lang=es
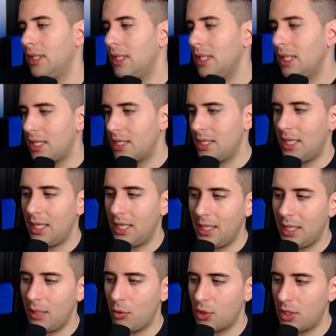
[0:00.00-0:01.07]
Así que le,
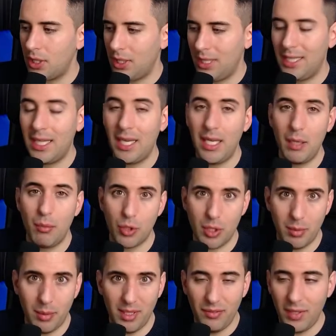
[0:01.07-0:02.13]
damos, le daríamos
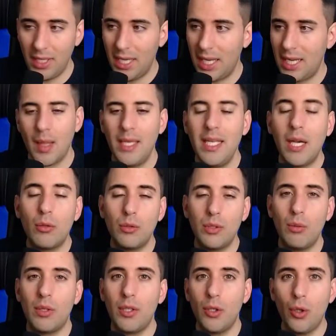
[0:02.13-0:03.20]
a verificar y a
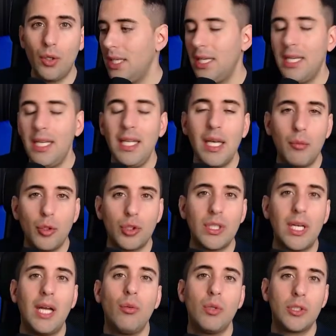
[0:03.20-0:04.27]
continuación iríamos
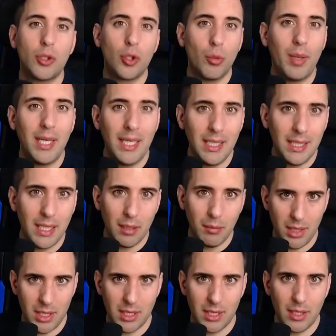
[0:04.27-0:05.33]
a nuestro panel de
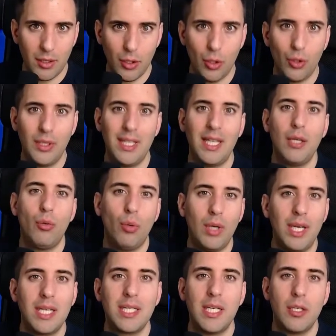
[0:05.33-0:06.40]
administración de
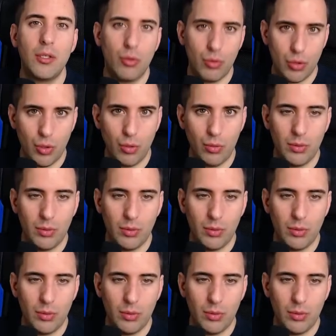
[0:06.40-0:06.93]
Google Search Console.